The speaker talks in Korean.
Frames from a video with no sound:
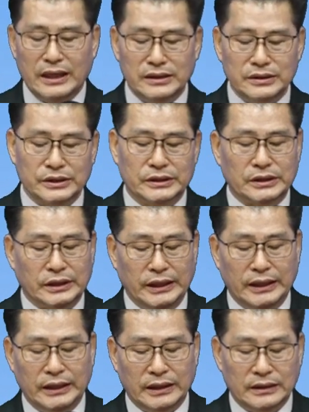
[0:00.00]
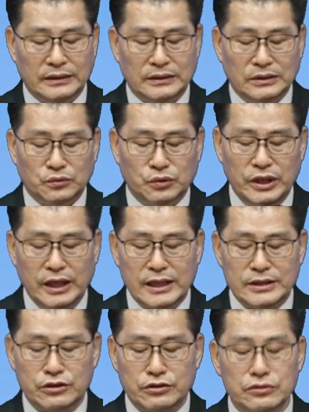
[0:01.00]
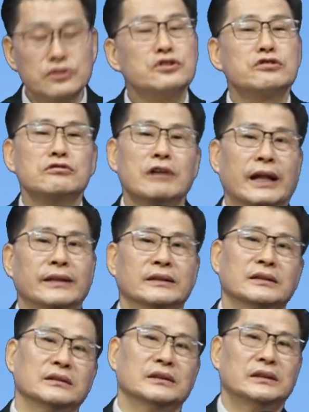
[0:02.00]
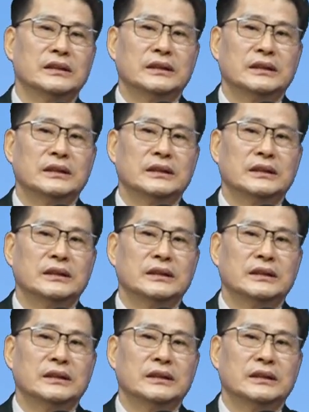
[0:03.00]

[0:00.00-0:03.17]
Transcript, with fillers: 하는 것들이 우리의 순수한